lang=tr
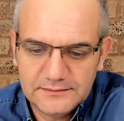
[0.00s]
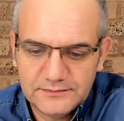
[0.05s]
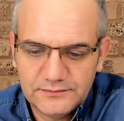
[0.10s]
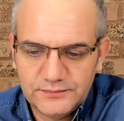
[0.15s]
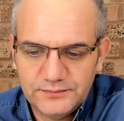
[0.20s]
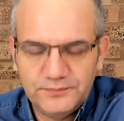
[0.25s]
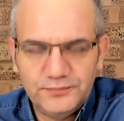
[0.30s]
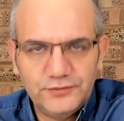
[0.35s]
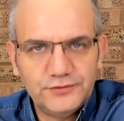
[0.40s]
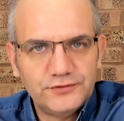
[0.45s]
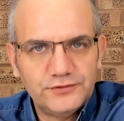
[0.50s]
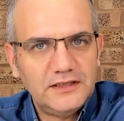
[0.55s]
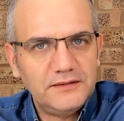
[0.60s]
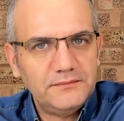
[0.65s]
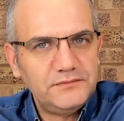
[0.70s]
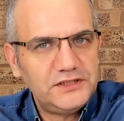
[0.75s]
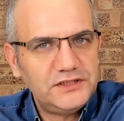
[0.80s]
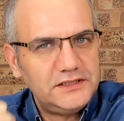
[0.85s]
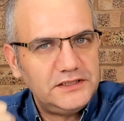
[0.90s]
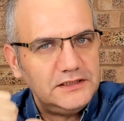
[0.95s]

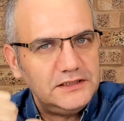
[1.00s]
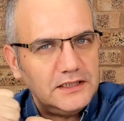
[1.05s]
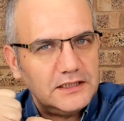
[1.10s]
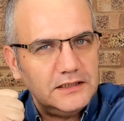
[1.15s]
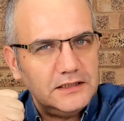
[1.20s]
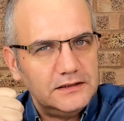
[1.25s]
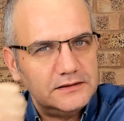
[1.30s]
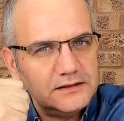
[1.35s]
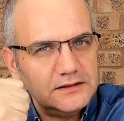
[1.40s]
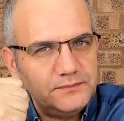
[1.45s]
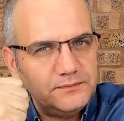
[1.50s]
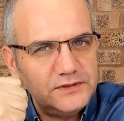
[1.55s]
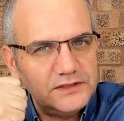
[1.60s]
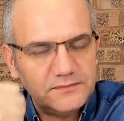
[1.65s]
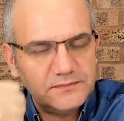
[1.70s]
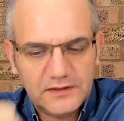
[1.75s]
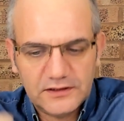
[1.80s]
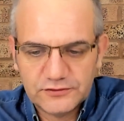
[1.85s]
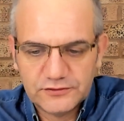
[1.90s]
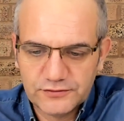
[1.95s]
Buradan bir şey yakaladık
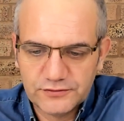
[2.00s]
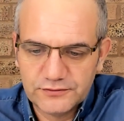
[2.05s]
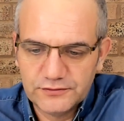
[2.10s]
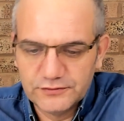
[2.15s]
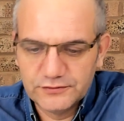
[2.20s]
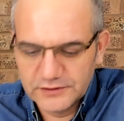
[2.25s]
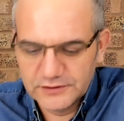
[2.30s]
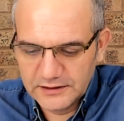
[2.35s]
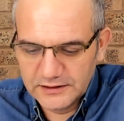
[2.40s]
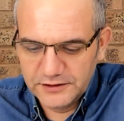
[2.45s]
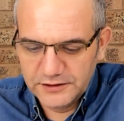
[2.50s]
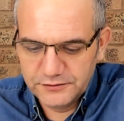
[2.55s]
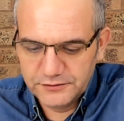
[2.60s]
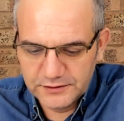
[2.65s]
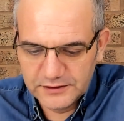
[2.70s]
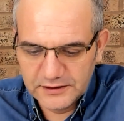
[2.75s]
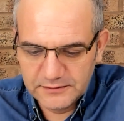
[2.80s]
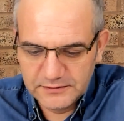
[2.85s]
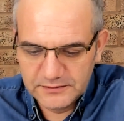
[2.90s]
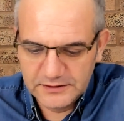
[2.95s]
biz Mansur'un üzerine
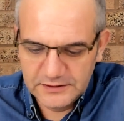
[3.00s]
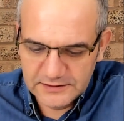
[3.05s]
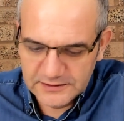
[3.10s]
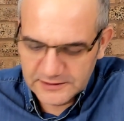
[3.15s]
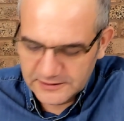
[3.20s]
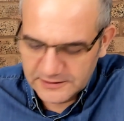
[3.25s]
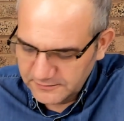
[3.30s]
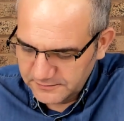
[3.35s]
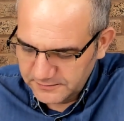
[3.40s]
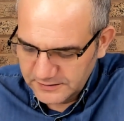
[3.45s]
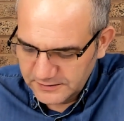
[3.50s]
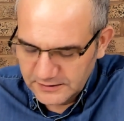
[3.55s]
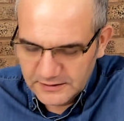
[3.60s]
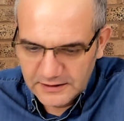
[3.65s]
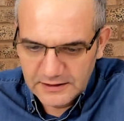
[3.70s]
yürüyebiliriz gibi bir